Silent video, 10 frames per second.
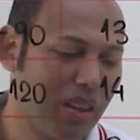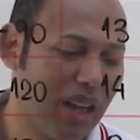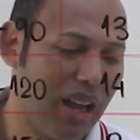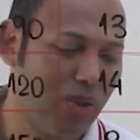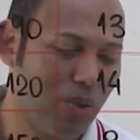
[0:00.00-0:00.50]

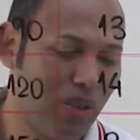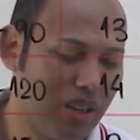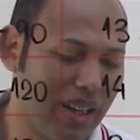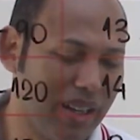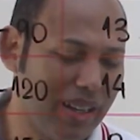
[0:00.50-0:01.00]

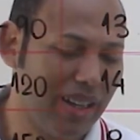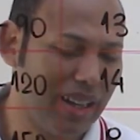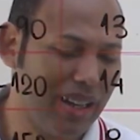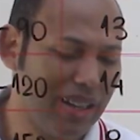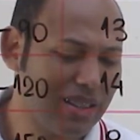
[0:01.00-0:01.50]
Agora,
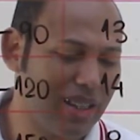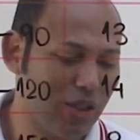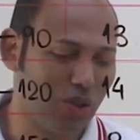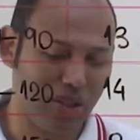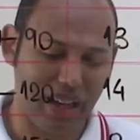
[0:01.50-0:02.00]
essa é a
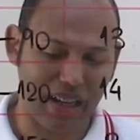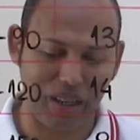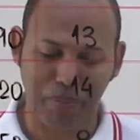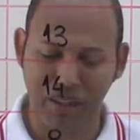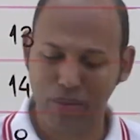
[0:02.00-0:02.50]

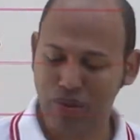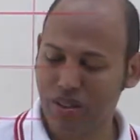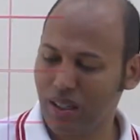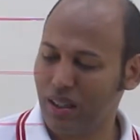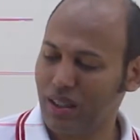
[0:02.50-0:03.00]
jogada para
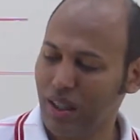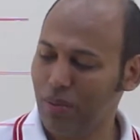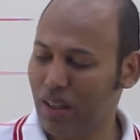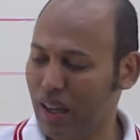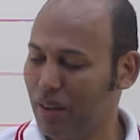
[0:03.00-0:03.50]
você
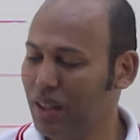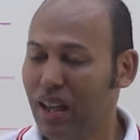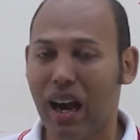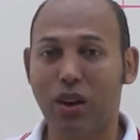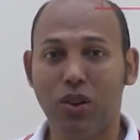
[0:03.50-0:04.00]

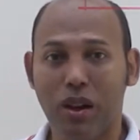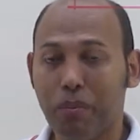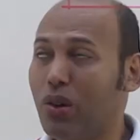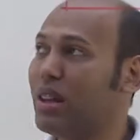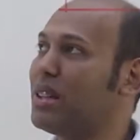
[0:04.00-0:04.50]
determinar. Agora,
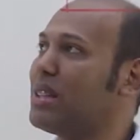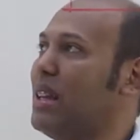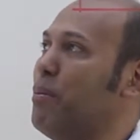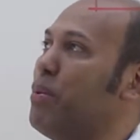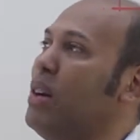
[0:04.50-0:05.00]
por
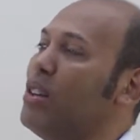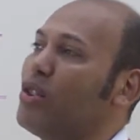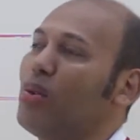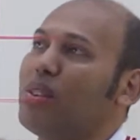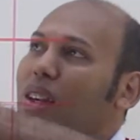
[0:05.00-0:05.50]
exemplo,
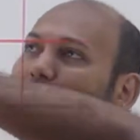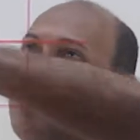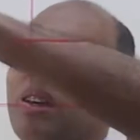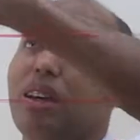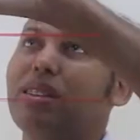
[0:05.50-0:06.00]
se eu
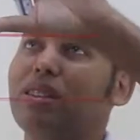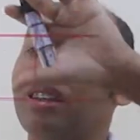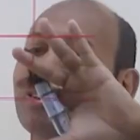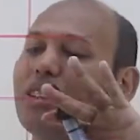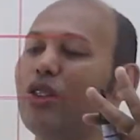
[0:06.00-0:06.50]
tenho esse
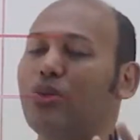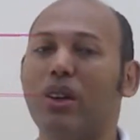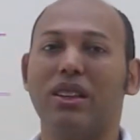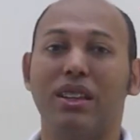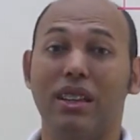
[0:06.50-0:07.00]
exercício
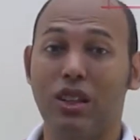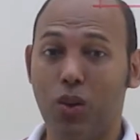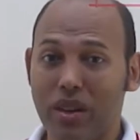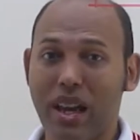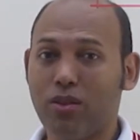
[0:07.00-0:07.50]
aqui e
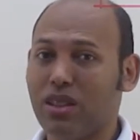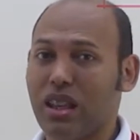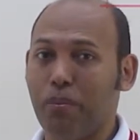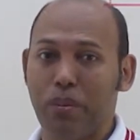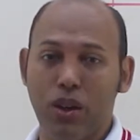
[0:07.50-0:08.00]
eu quero
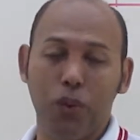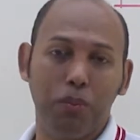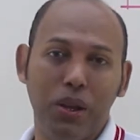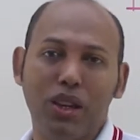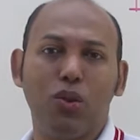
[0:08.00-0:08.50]
saber o
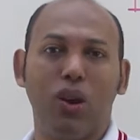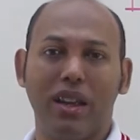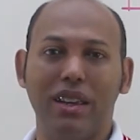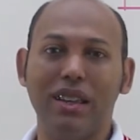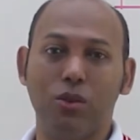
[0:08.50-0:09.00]

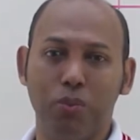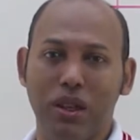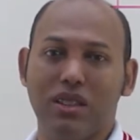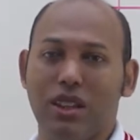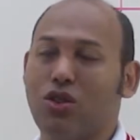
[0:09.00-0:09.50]
P40, o
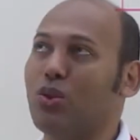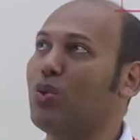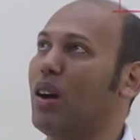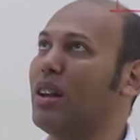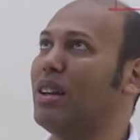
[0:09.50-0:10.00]
percentil
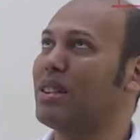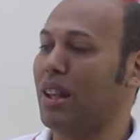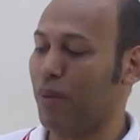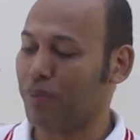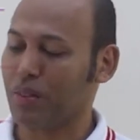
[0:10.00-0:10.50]
40,